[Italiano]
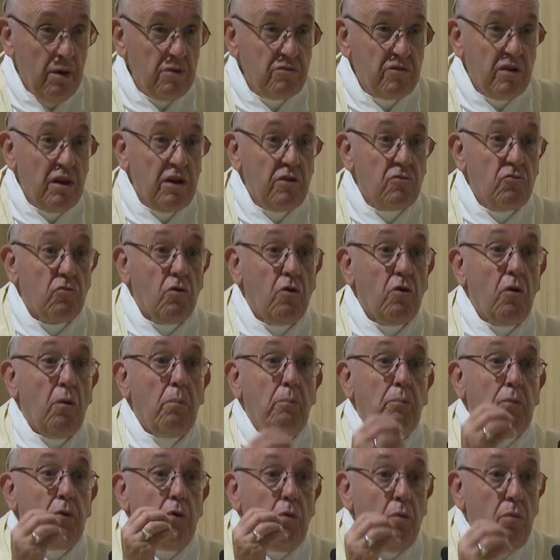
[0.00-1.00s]
Ma ce ne
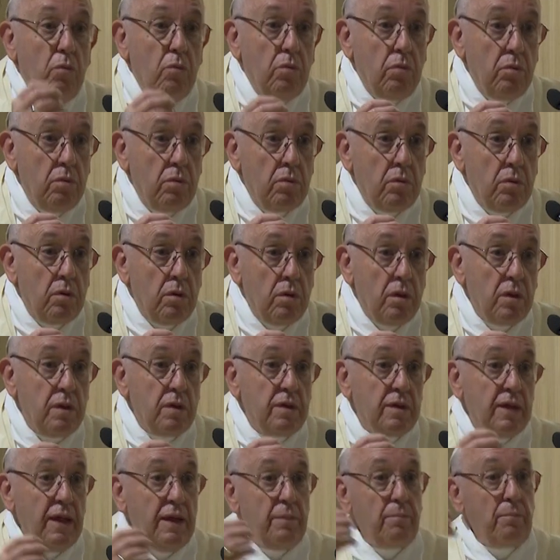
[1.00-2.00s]
sono più
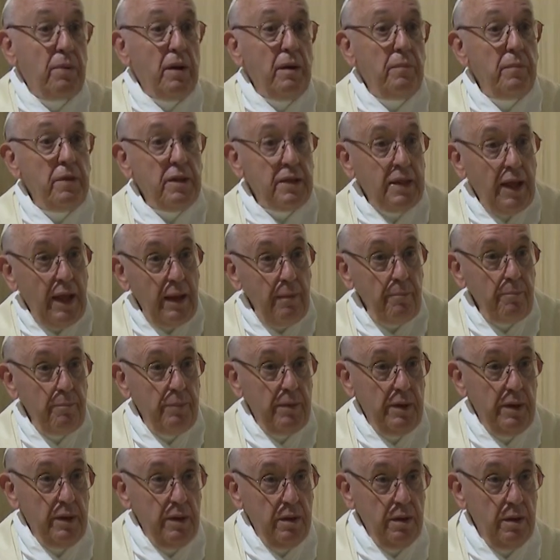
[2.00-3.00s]
dei primi
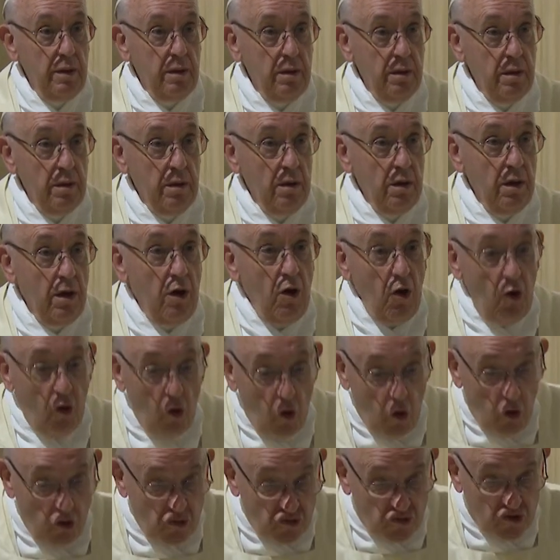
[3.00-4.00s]
tempi.
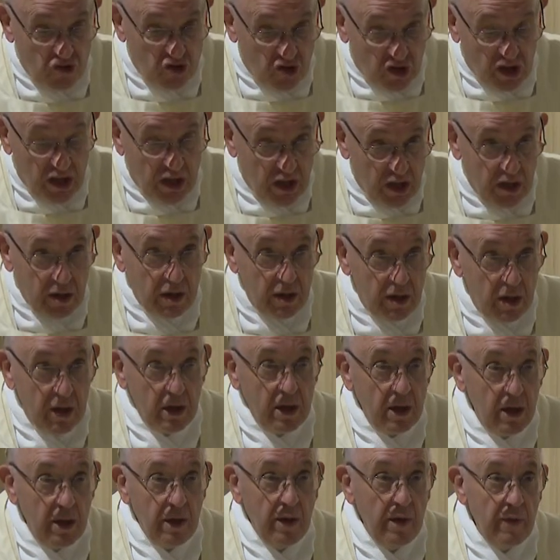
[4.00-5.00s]
Oggi,
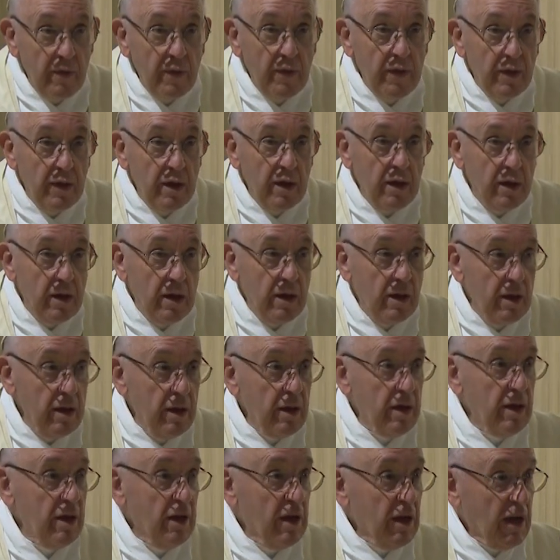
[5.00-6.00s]

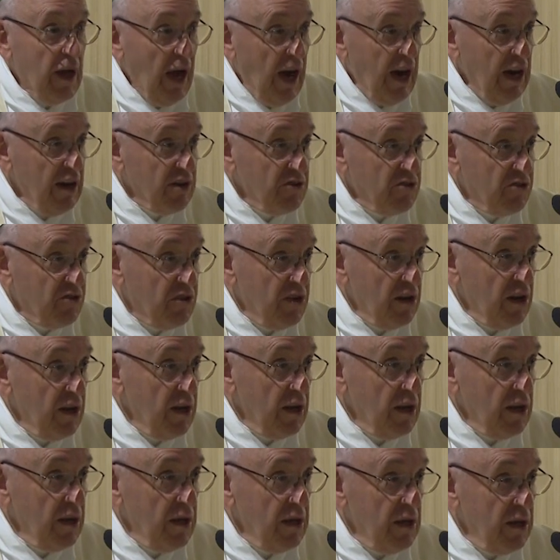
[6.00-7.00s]
in
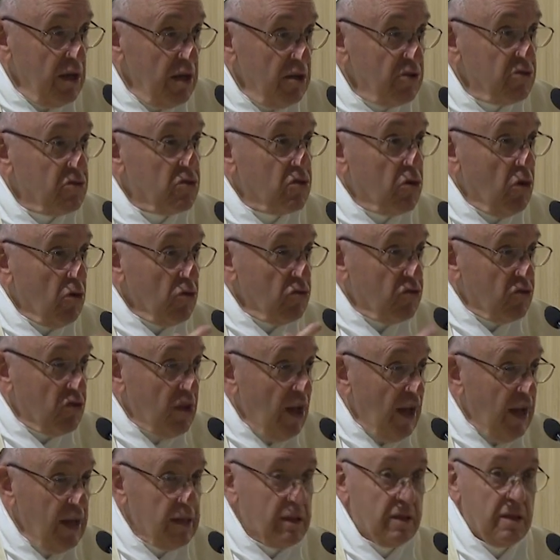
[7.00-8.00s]
carcere,
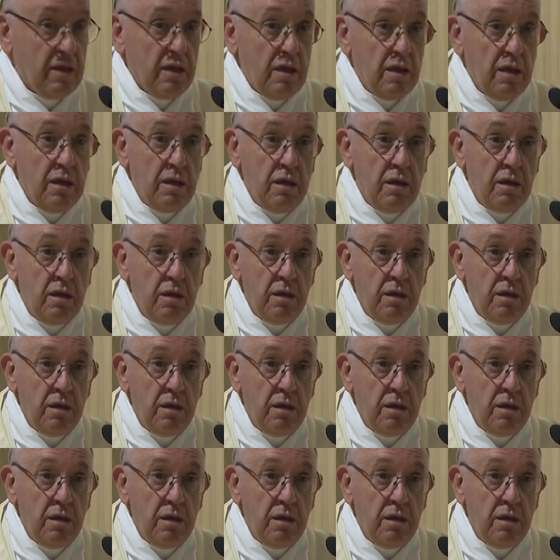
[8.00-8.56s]
sgozzati